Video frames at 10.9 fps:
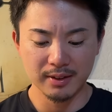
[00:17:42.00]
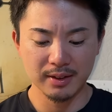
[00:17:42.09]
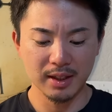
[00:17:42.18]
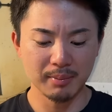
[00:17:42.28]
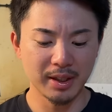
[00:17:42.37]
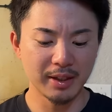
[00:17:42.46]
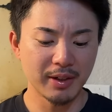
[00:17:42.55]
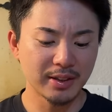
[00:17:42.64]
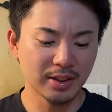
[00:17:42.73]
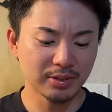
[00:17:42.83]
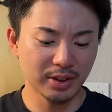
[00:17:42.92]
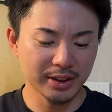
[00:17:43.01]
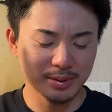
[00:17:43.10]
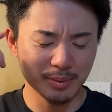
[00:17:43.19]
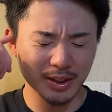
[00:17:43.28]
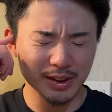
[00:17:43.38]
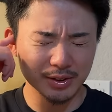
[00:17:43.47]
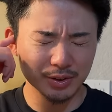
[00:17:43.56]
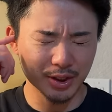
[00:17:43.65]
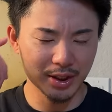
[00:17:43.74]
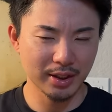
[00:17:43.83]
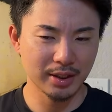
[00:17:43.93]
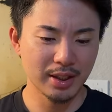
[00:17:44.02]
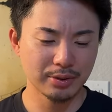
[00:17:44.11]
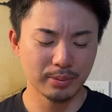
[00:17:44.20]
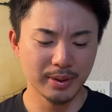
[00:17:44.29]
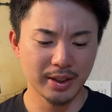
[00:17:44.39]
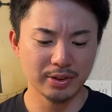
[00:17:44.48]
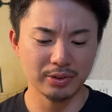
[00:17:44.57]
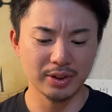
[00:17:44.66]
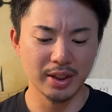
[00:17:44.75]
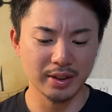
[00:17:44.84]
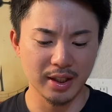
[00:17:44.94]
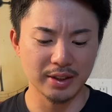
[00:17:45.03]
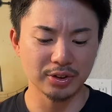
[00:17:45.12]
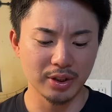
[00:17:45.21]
で、まあワンアウトから島田選手にレフト前ヒット打たれて、